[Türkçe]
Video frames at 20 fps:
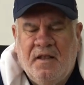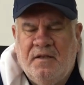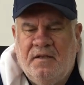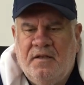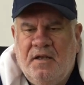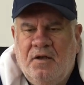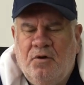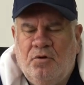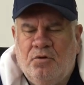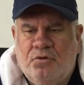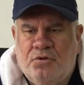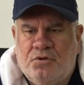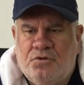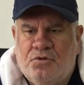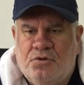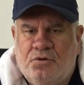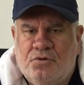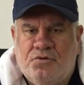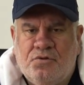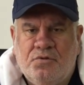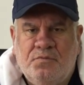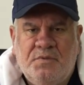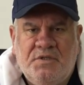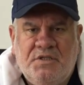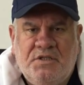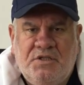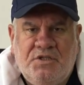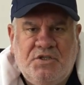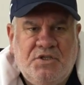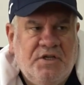ne olursa olsun
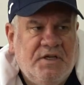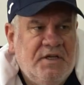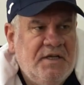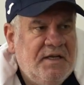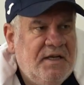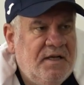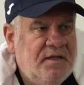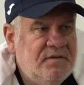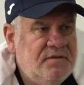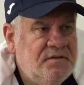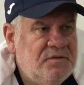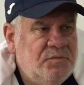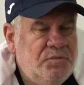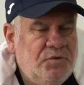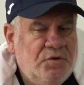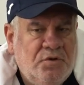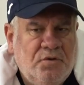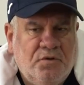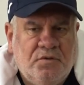bizi hiç ilgilendirmiyor.